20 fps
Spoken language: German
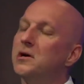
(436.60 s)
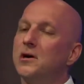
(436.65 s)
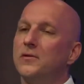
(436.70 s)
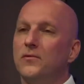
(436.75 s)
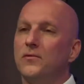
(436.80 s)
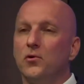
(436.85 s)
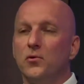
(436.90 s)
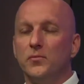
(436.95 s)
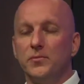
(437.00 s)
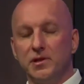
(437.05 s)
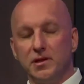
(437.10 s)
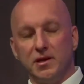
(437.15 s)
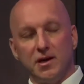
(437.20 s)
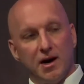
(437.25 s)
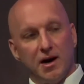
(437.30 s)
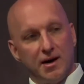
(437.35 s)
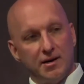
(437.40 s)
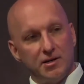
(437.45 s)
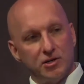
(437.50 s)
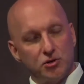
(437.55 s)
warum Sie
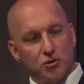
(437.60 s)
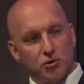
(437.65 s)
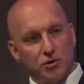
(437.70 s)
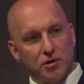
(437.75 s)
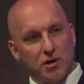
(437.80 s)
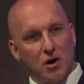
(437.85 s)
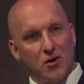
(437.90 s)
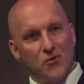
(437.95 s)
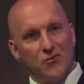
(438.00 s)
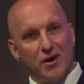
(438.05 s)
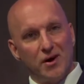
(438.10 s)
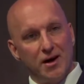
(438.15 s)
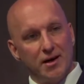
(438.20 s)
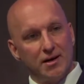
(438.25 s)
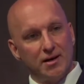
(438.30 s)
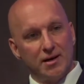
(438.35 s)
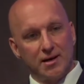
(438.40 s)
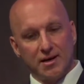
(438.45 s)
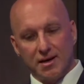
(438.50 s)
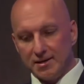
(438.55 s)
gerade schon darauf
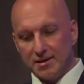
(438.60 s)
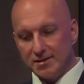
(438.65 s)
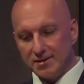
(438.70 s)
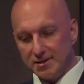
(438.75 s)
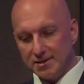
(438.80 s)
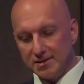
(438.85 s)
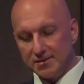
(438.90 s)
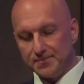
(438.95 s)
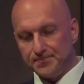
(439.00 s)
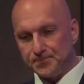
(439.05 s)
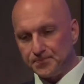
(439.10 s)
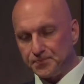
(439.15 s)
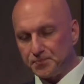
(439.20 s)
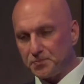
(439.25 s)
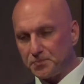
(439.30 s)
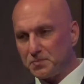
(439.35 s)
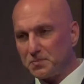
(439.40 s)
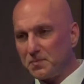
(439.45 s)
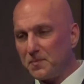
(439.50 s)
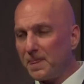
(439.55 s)
eingegangen sind.
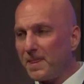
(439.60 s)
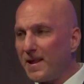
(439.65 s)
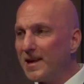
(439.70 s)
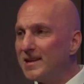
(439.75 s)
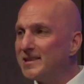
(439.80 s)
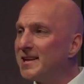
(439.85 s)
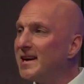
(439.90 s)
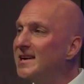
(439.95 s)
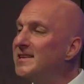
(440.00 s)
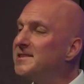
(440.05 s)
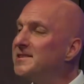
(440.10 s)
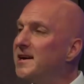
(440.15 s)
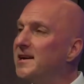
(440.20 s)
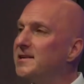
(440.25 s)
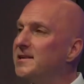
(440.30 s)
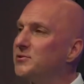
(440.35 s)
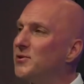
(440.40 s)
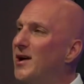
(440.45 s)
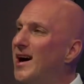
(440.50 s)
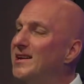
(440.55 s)
Das heißt
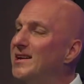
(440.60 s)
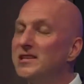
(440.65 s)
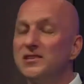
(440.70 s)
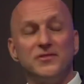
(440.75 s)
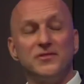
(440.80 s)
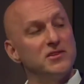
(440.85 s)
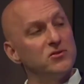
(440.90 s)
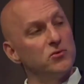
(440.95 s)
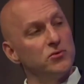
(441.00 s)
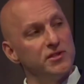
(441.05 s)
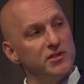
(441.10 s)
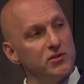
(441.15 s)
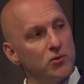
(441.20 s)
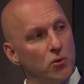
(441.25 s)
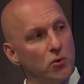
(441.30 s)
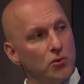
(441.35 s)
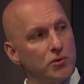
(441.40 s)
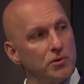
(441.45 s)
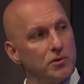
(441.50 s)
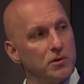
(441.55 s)
also, alles, was uns
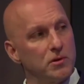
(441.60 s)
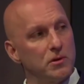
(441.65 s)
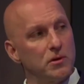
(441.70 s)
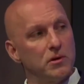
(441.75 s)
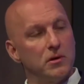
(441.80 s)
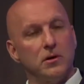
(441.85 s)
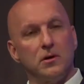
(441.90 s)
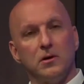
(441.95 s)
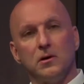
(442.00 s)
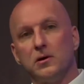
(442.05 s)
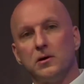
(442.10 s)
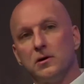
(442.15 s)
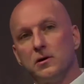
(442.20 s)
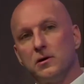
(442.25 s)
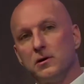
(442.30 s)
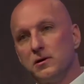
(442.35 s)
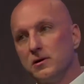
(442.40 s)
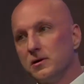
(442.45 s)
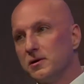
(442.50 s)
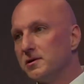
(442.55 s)
droht,
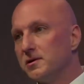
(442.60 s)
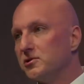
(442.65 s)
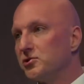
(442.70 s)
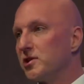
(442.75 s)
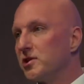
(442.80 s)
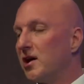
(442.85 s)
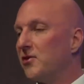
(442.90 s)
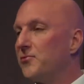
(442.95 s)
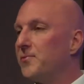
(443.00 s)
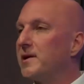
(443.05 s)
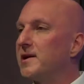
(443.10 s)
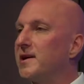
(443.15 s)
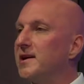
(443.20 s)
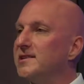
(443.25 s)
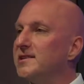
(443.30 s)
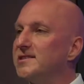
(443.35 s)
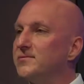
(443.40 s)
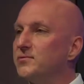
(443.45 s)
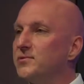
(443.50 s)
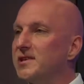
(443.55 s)

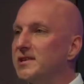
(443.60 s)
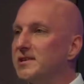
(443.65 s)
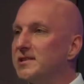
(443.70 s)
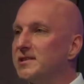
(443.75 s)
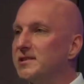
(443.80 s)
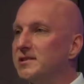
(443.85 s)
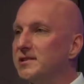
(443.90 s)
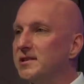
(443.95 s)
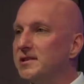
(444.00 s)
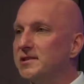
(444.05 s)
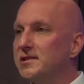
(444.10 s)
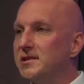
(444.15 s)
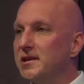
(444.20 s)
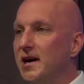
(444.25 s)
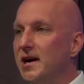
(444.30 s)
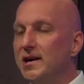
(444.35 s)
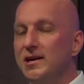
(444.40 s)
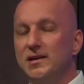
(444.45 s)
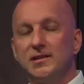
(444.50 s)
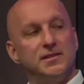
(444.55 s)
Strafbarkeit
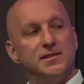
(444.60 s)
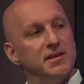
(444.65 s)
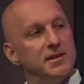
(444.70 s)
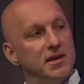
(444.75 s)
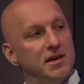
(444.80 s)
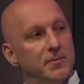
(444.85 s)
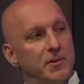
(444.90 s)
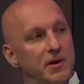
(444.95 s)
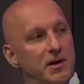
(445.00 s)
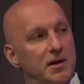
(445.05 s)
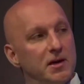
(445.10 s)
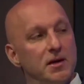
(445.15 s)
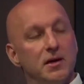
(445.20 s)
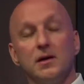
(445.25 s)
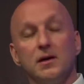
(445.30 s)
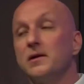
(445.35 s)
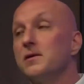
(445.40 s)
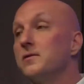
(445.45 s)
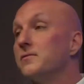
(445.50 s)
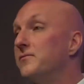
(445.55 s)
266a StGB
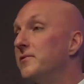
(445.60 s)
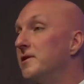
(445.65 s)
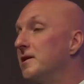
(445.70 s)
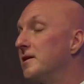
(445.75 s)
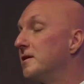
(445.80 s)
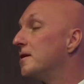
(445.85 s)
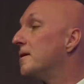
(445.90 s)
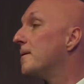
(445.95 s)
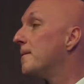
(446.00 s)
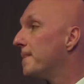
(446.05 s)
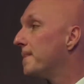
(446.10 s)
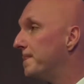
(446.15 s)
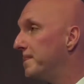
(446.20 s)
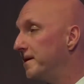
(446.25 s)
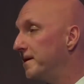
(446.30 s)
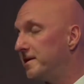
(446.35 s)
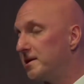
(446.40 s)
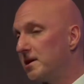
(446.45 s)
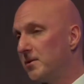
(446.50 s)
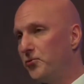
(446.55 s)
wegen
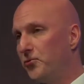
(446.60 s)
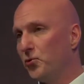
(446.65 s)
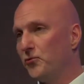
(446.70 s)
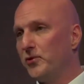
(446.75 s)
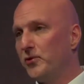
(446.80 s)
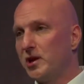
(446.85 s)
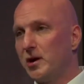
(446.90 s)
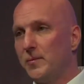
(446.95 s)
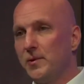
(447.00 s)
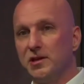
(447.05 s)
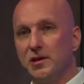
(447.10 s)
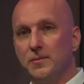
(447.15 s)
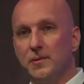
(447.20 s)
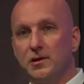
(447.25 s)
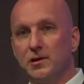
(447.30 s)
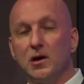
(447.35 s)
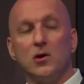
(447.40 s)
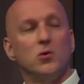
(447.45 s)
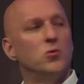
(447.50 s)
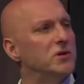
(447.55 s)
Nichterführung von
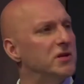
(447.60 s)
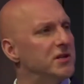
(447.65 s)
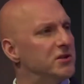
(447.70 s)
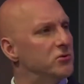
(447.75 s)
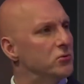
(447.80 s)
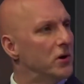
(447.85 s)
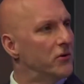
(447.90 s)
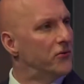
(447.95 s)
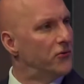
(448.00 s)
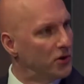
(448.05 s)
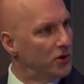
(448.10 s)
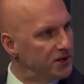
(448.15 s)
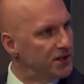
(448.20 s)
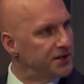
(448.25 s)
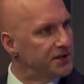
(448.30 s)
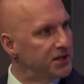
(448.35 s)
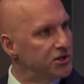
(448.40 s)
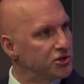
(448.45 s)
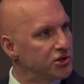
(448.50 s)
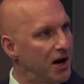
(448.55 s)
Arbeitnehmern, gut, ist nur
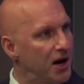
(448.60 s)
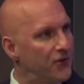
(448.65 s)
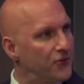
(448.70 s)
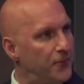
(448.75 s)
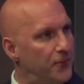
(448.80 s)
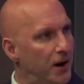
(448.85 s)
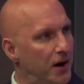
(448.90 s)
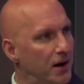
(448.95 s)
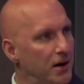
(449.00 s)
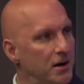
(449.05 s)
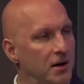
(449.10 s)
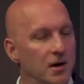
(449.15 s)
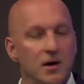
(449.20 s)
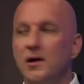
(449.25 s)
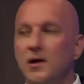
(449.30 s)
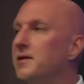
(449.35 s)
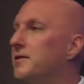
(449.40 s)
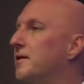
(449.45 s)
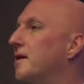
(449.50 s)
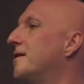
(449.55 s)
vorsätzlich strafbar.
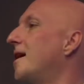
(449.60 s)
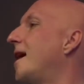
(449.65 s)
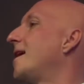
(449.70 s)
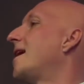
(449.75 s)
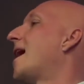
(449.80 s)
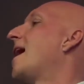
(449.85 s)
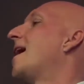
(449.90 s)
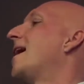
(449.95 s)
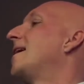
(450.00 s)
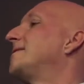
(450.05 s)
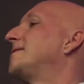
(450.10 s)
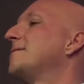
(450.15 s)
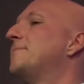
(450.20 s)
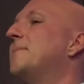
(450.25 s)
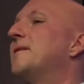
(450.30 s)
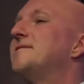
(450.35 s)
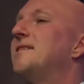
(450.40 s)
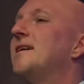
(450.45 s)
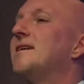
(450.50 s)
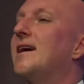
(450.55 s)
Mhm. Sagen, ja, ja, das
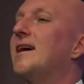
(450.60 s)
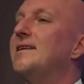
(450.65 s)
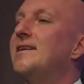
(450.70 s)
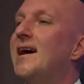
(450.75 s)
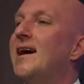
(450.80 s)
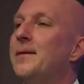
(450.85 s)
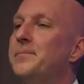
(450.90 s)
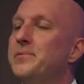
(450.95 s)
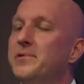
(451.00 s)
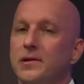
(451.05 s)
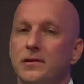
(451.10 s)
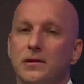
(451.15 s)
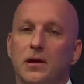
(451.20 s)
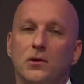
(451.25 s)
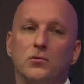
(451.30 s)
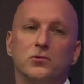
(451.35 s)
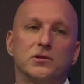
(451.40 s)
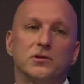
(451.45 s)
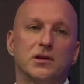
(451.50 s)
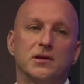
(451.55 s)
macht ja keine Absicht. Na
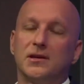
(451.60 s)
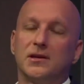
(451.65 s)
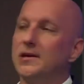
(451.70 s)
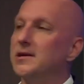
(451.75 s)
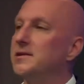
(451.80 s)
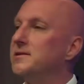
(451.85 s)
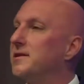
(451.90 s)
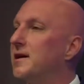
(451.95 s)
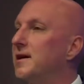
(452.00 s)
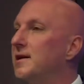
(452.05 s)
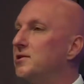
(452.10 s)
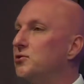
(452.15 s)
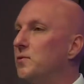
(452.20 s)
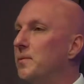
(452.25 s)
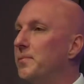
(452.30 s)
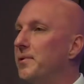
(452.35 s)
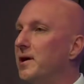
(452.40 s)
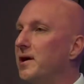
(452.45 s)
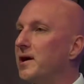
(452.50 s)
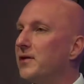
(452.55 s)
gut, dann gehen sie halt über
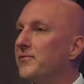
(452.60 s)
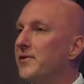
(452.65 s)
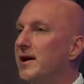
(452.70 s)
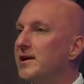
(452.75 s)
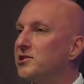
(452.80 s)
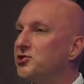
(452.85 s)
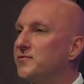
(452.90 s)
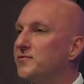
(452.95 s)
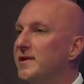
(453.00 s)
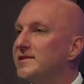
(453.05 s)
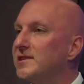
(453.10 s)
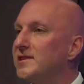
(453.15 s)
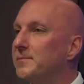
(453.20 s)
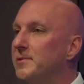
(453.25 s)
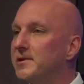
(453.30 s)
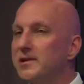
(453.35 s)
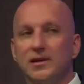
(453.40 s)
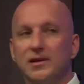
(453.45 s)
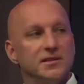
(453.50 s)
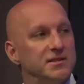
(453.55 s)
Paragraph 8
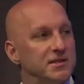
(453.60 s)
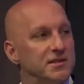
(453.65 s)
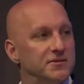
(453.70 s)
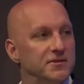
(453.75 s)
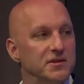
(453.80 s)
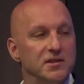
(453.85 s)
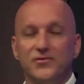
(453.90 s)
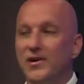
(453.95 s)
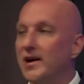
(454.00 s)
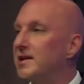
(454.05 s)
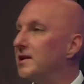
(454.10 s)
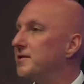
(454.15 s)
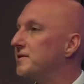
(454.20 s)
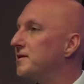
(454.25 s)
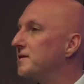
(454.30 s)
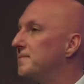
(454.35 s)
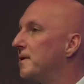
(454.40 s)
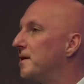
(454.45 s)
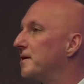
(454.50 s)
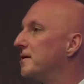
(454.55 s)
Schwarzarbeitergesetz. Wenn sie es
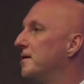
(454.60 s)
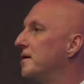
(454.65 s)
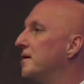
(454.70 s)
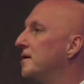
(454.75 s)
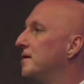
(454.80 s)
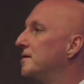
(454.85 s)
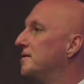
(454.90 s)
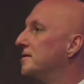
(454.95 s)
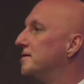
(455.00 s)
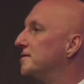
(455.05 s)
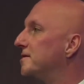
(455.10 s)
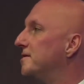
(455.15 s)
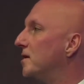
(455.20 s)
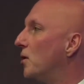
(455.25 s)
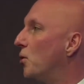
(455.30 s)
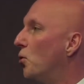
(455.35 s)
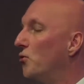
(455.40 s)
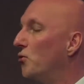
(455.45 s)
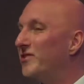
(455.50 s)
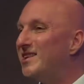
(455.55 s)
fahrlässig machen, sind sie in
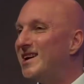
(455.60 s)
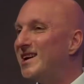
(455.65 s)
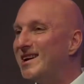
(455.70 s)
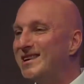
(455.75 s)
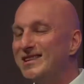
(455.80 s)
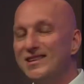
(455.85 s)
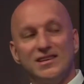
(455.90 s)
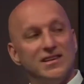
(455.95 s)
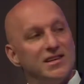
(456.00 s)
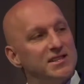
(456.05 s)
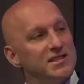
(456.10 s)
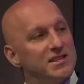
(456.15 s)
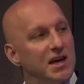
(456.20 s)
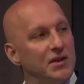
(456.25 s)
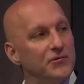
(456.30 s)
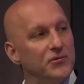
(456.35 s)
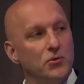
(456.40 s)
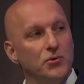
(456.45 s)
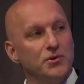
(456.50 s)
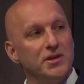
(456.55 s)
der OVI da drin. Das
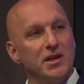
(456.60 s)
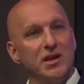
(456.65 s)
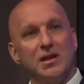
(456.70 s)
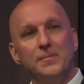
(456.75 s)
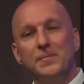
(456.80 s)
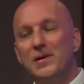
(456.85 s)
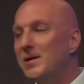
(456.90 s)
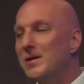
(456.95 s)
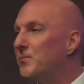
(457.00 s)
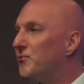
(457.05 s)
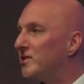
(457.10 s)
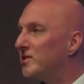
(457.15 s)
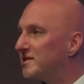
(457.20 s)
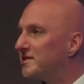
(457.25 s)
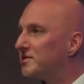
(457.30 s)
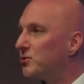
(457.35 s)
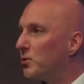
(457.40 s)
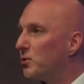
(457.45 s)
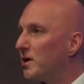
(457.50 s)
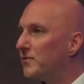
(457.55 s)
kann für Unternehmen ebenfalls
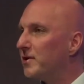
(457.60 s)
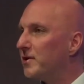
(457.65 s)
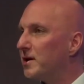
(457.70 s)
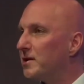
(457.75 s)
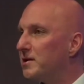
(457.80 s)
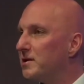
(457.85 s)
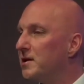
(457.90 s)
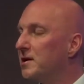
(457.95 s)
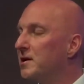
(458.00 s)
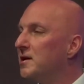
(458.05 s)
teuer werden.